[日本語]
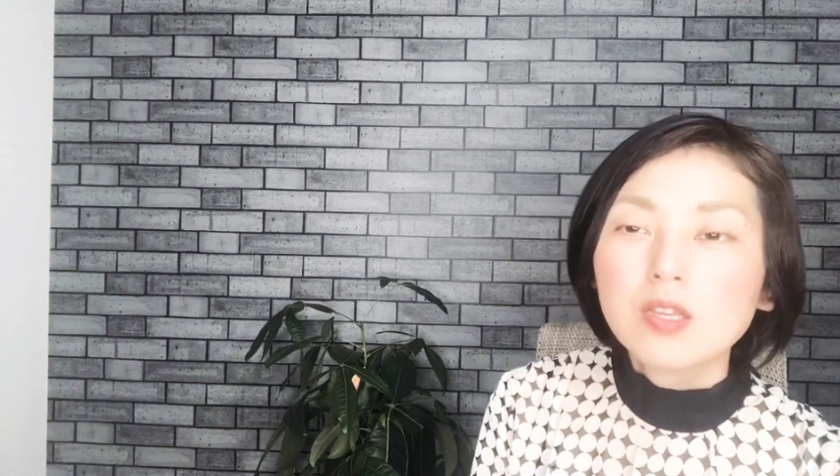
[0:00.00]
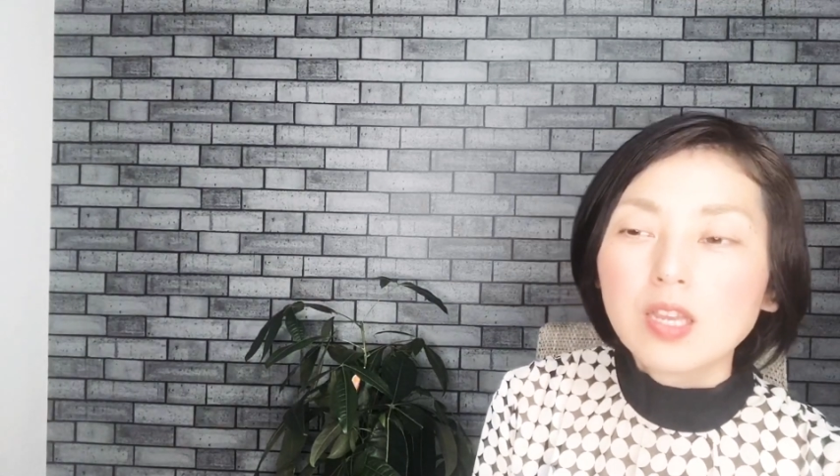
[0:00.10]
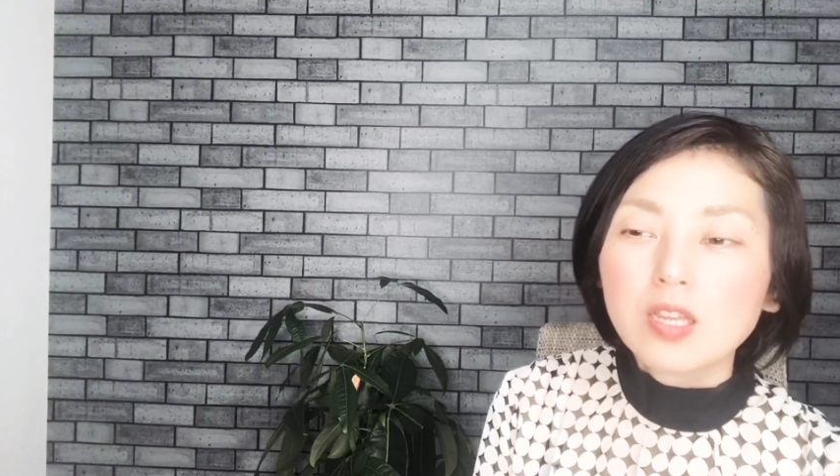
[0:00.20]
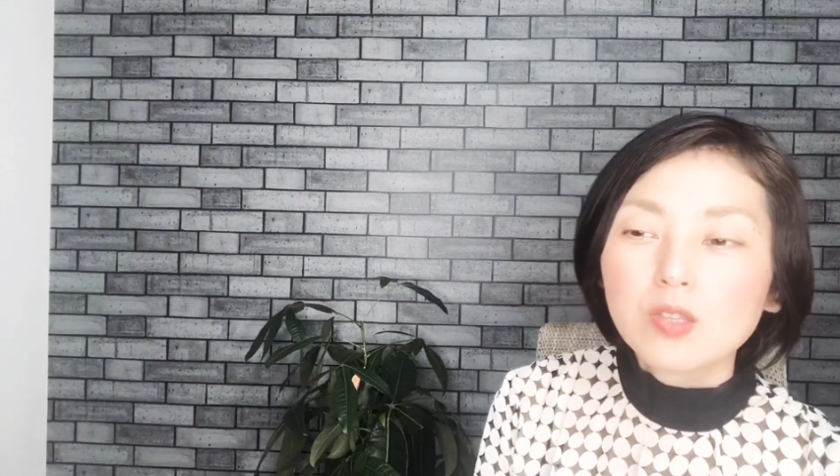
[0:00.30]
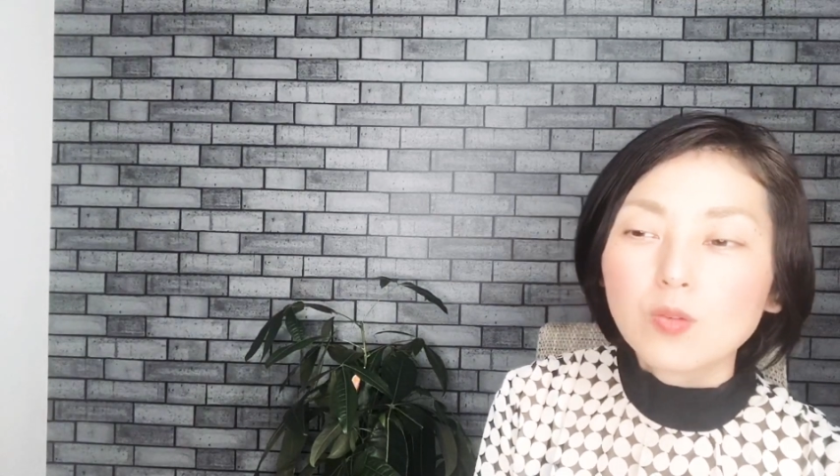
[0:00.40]

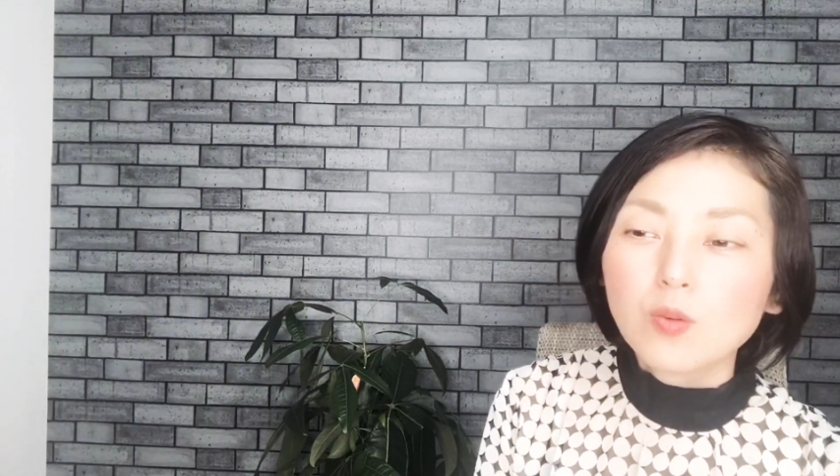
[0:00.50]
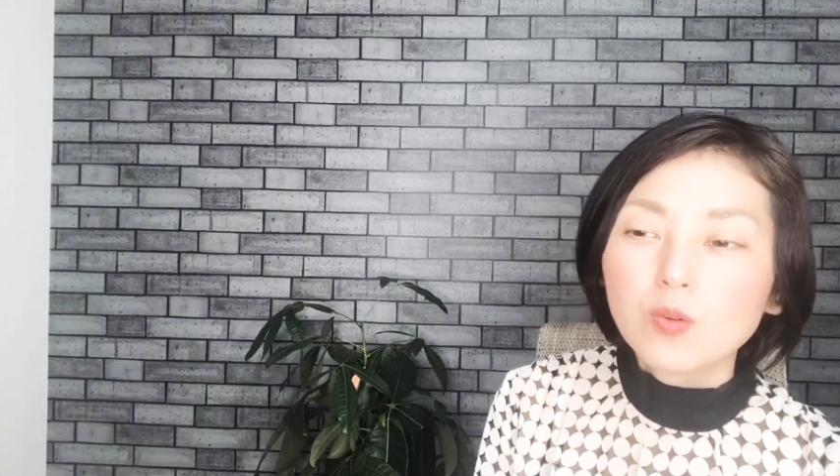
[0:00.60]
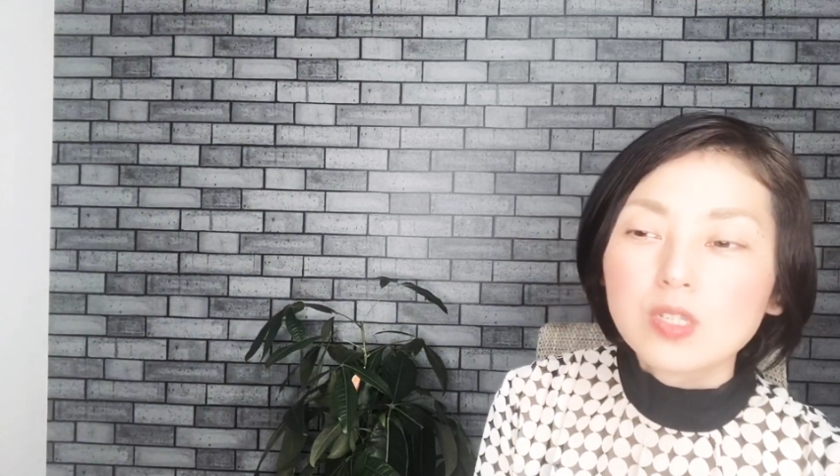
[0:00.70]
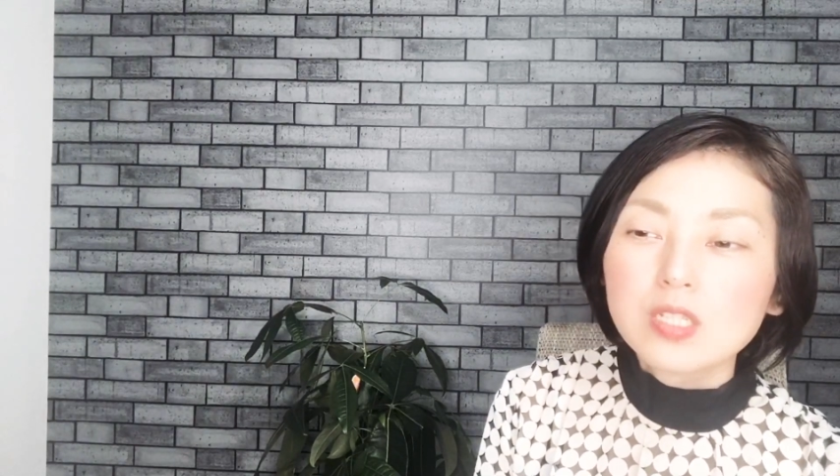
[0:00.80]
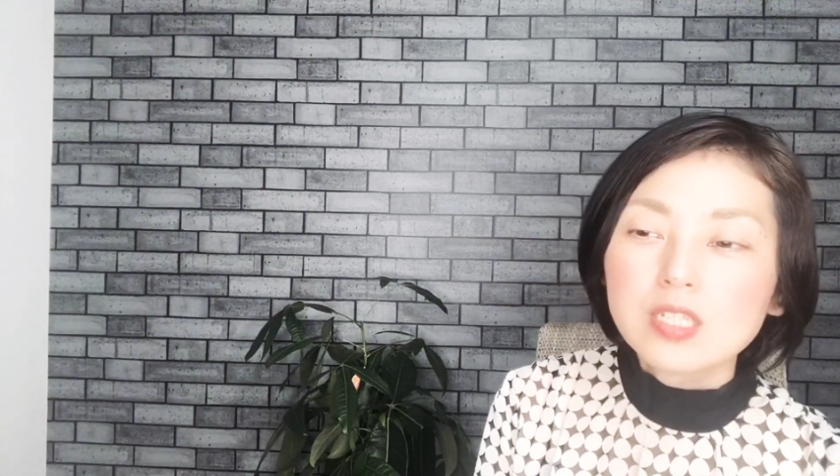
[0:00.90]
えー
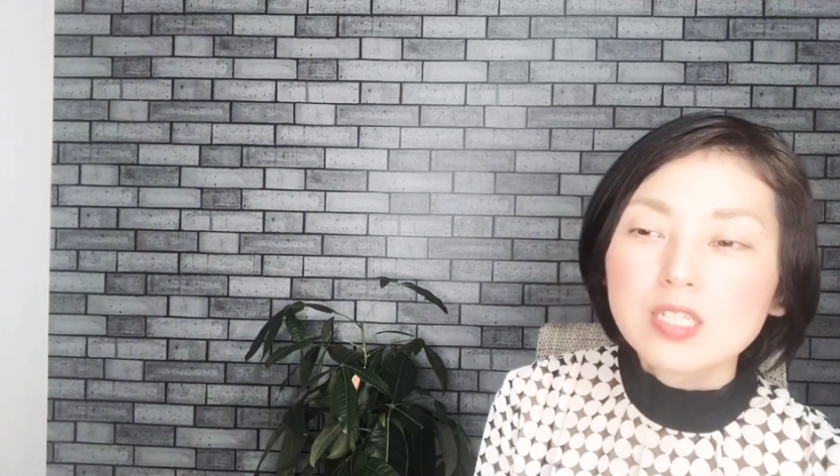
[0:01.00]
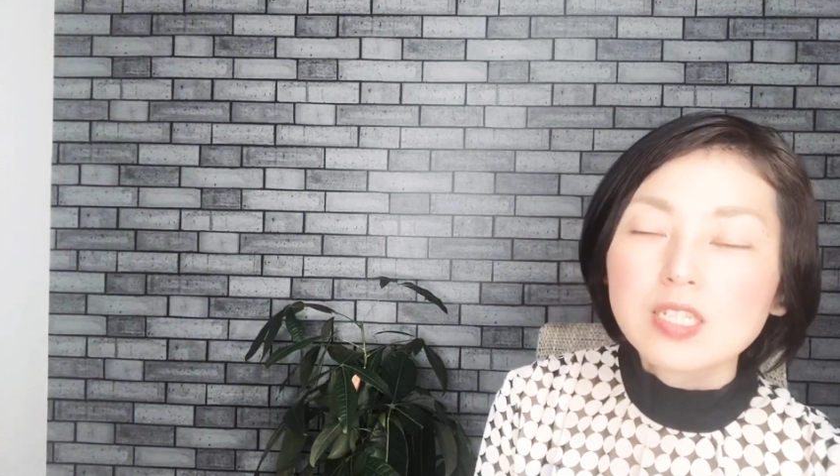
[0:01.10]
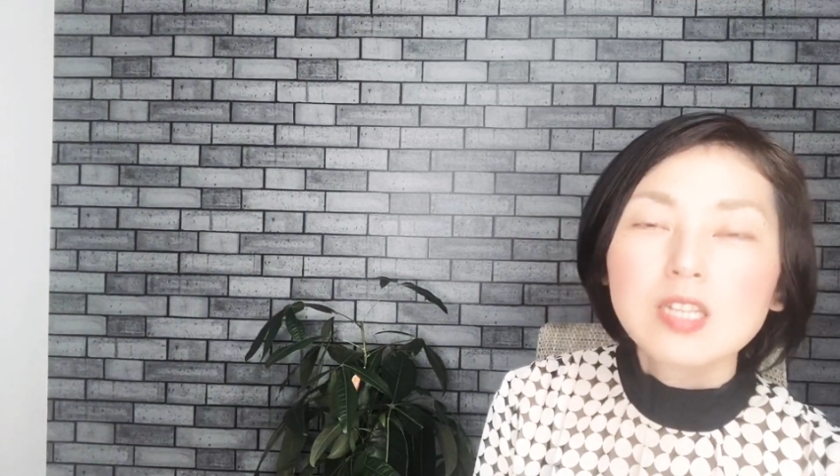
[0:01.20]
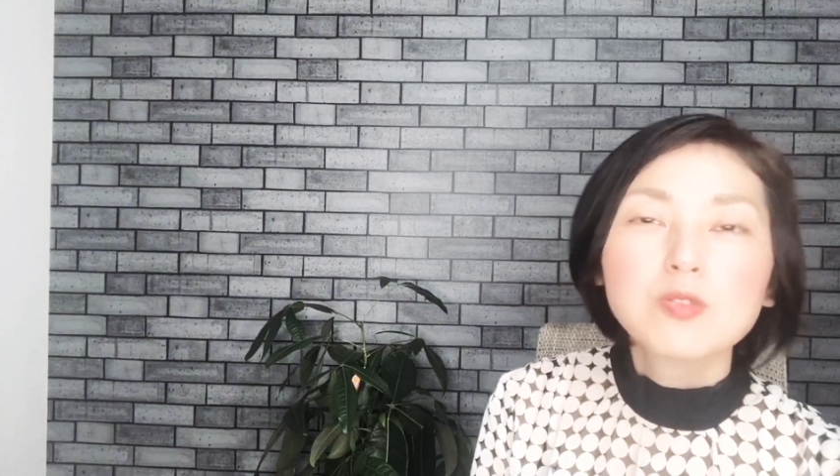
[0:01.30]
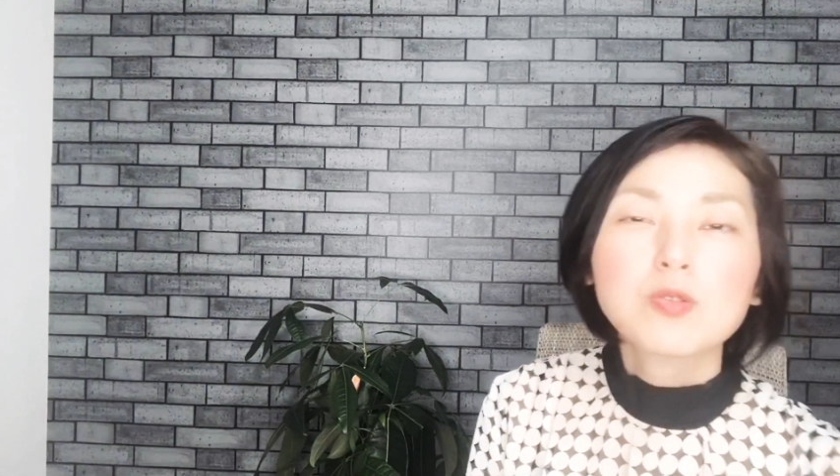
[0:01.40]
と、1日
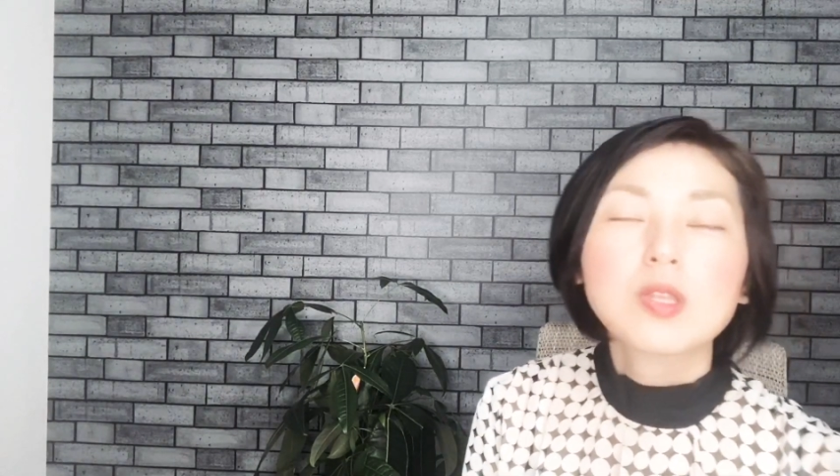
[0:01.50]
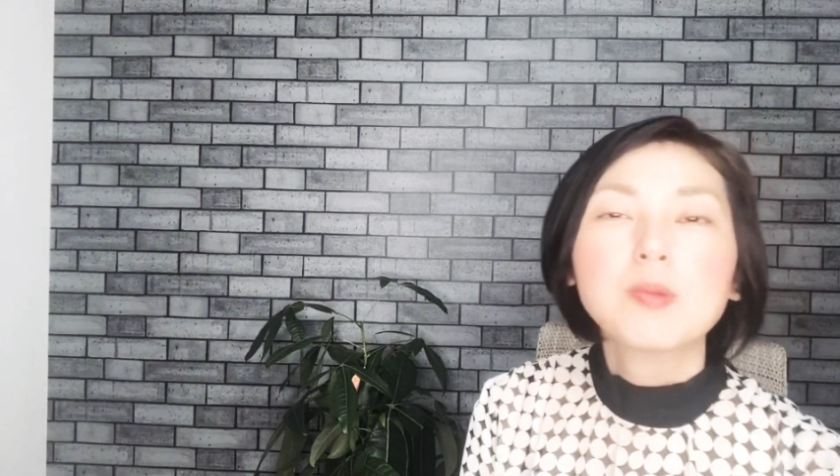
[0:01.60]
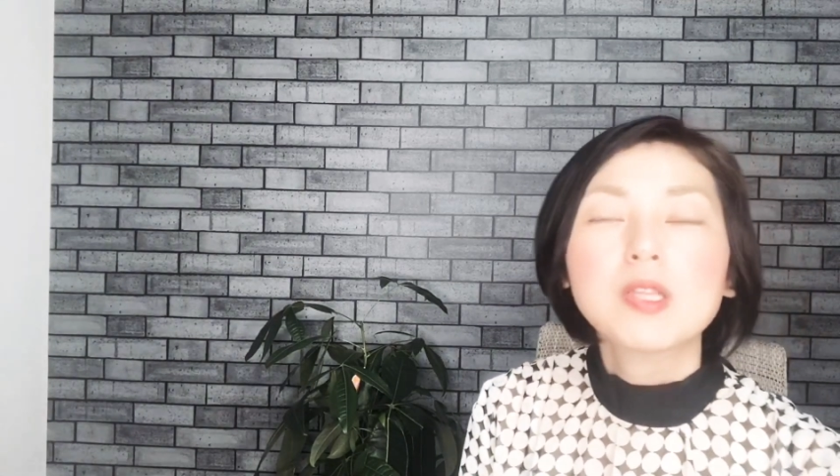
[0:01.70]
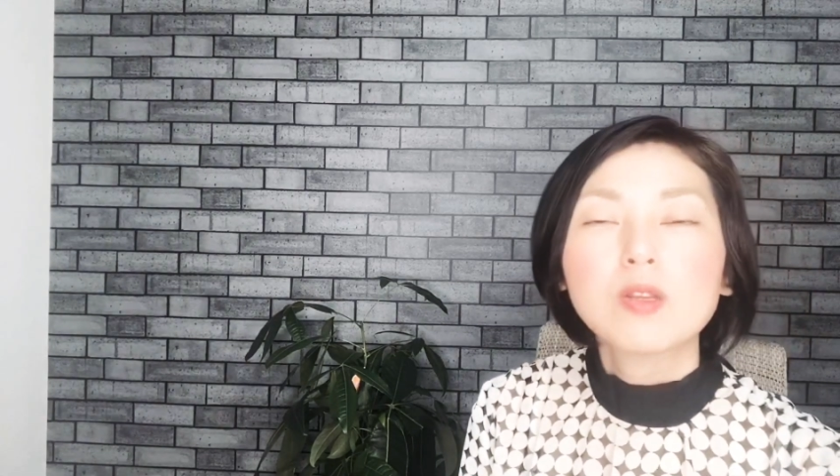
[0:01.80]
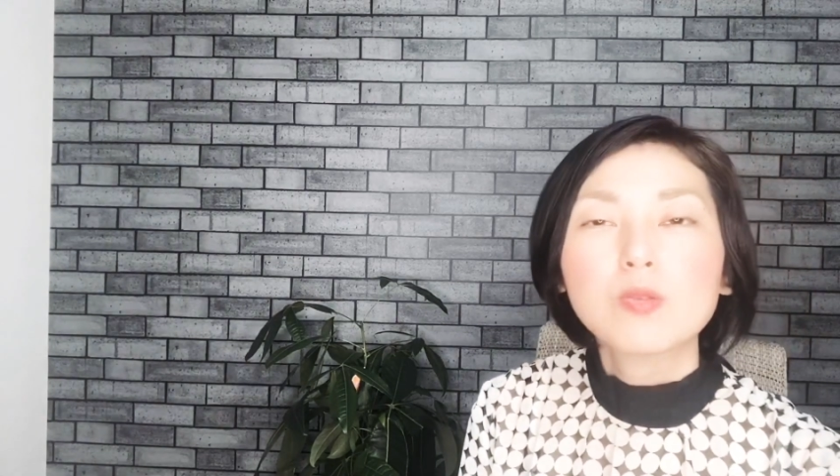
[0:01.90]
3食食
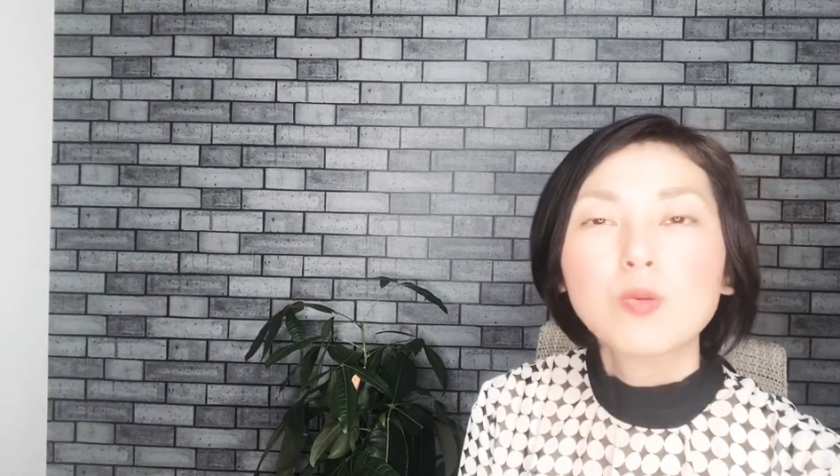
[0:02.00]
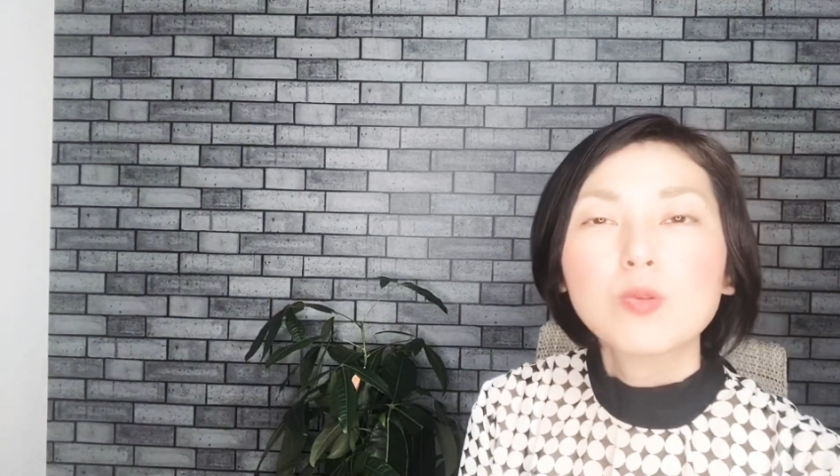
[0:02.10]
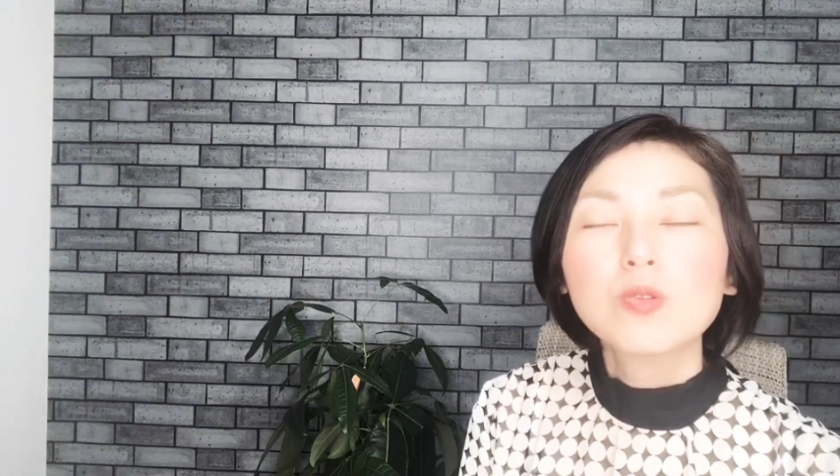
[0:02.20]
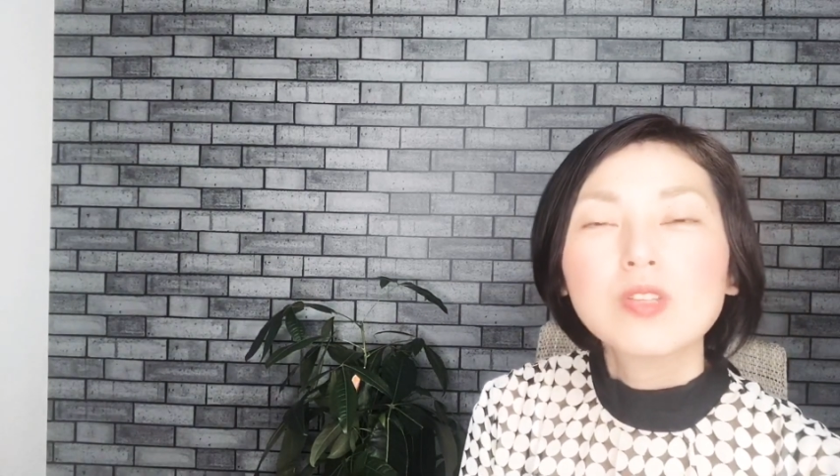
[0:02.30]
べてると本当